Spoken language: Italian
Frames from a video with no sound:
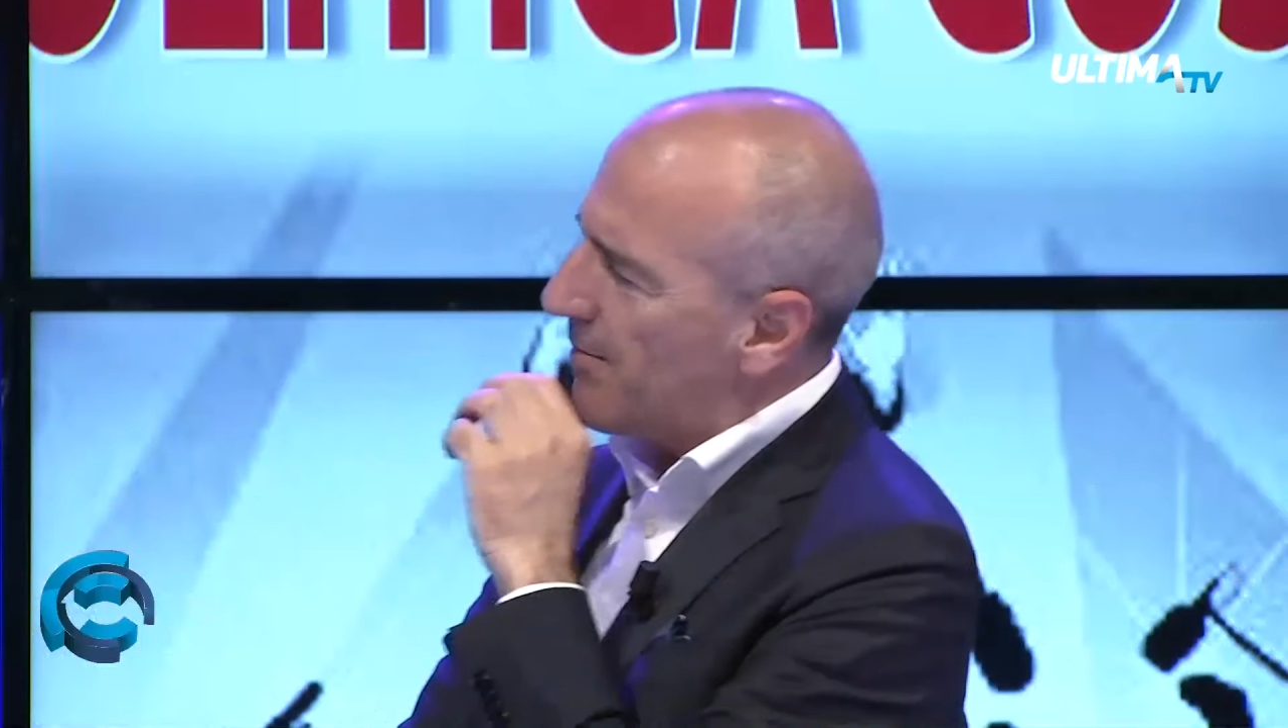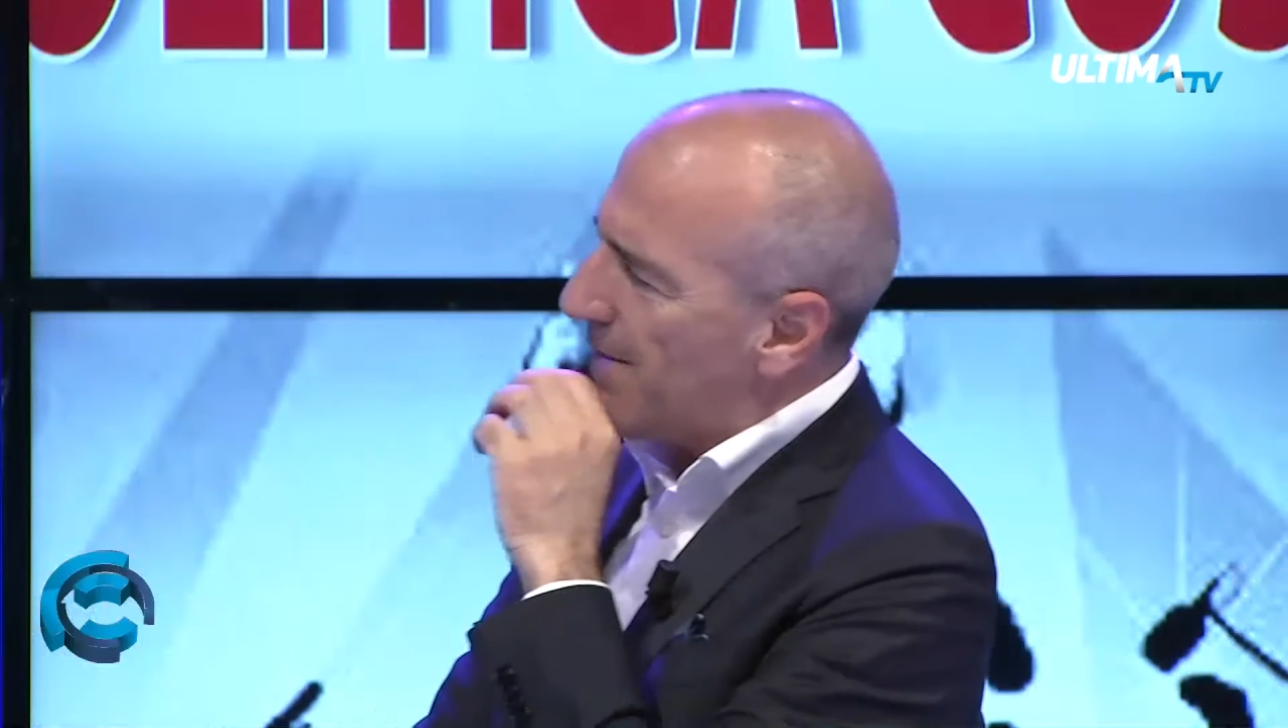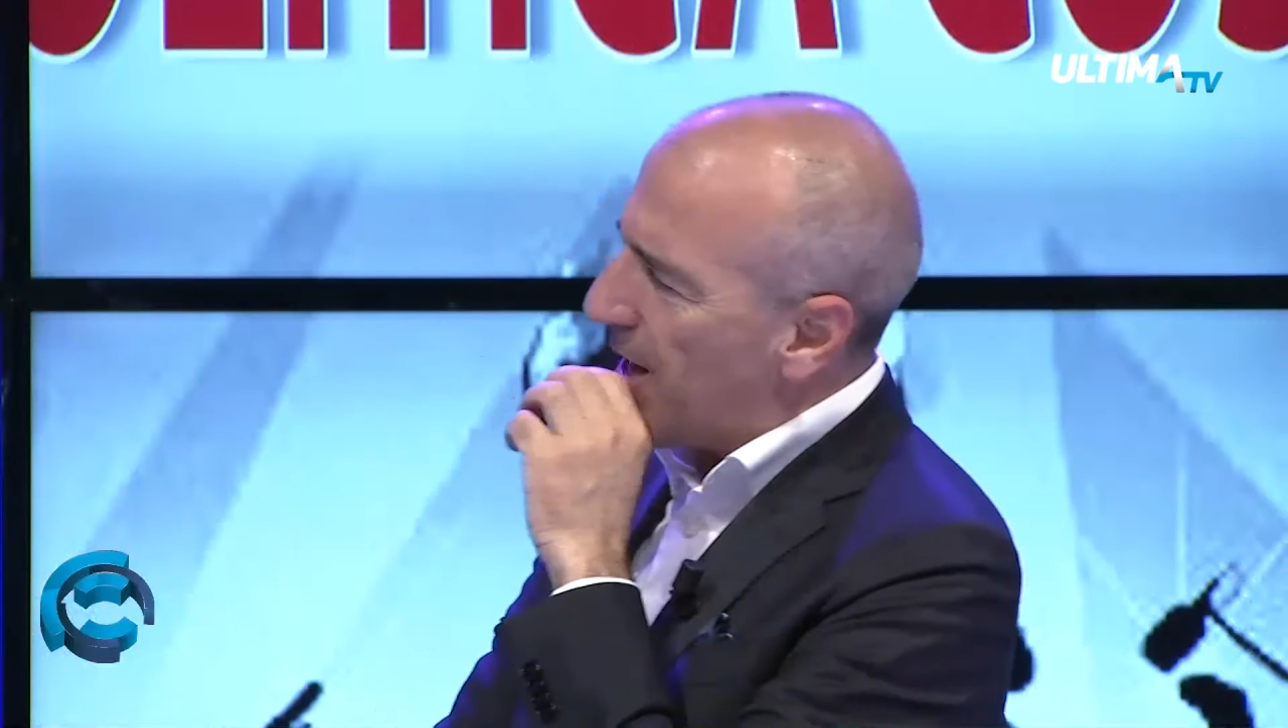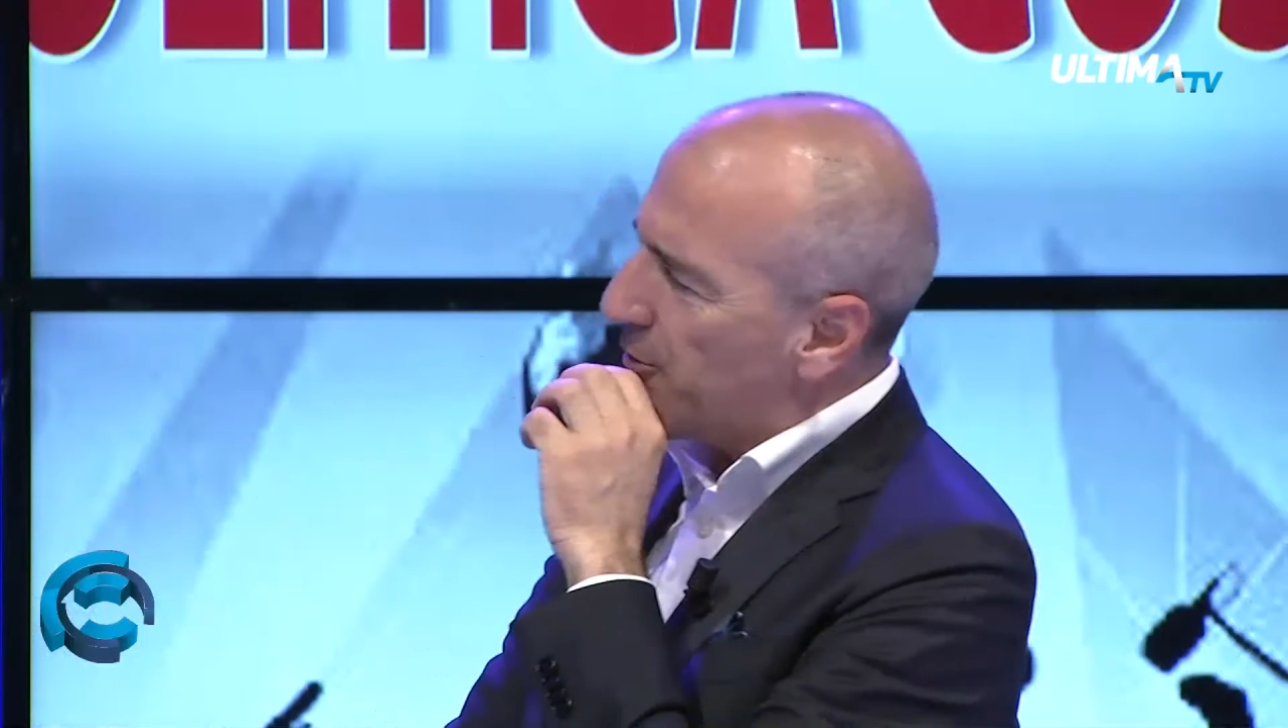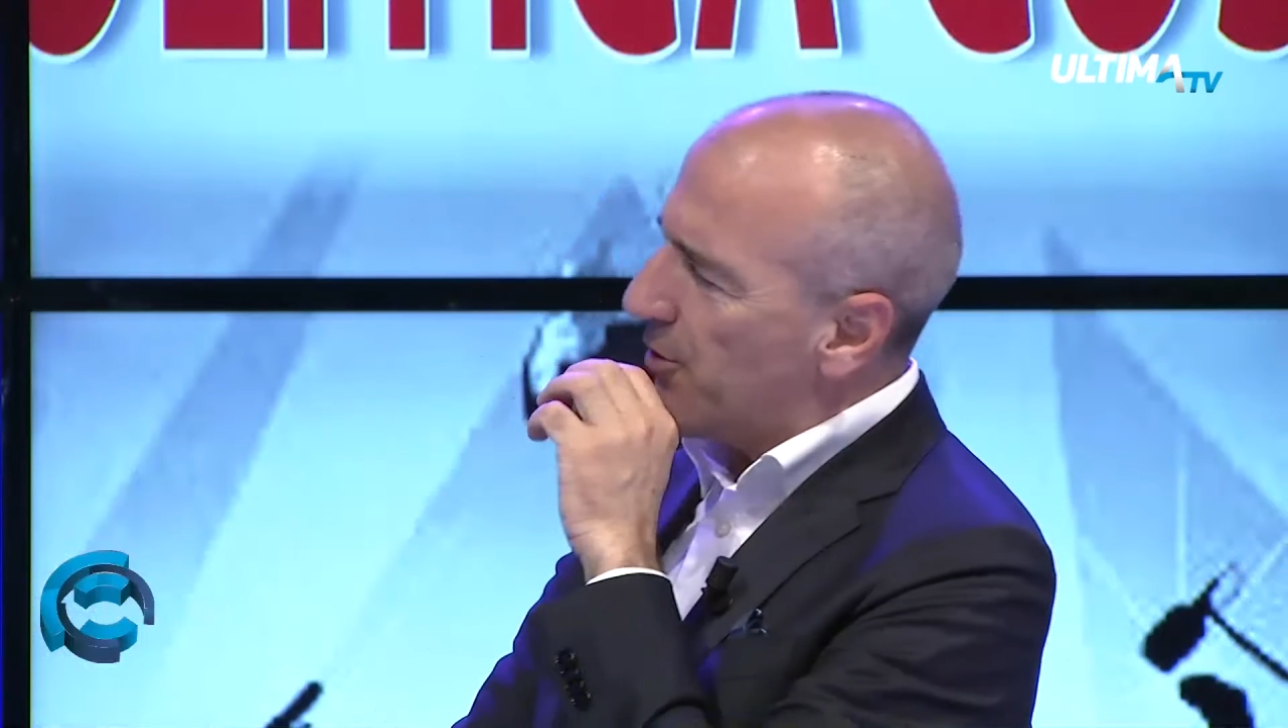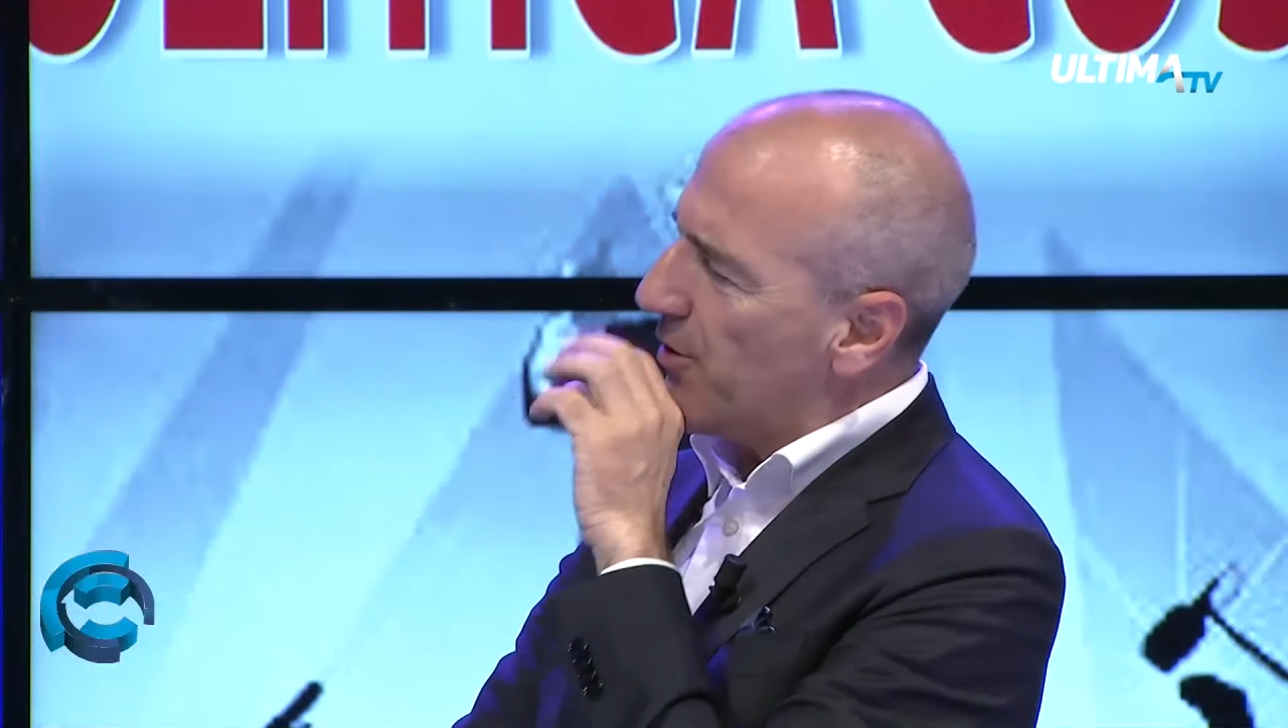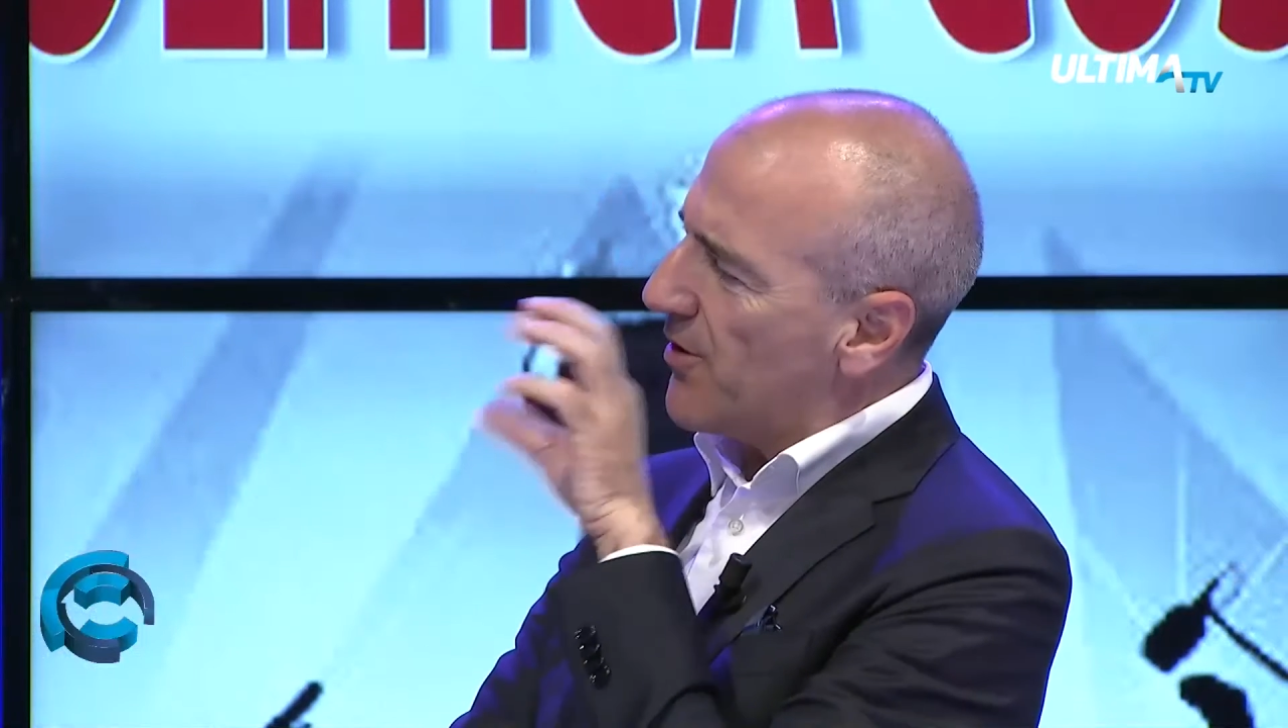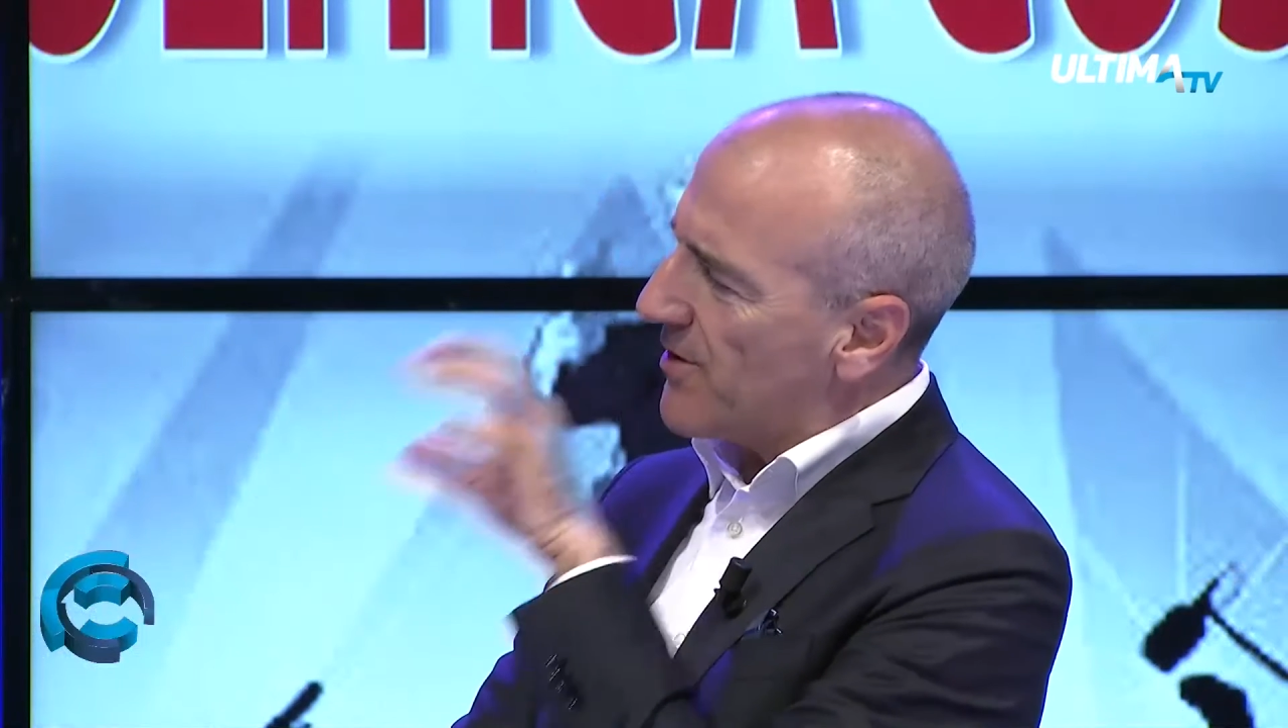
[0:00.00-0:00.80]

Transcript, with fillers: mano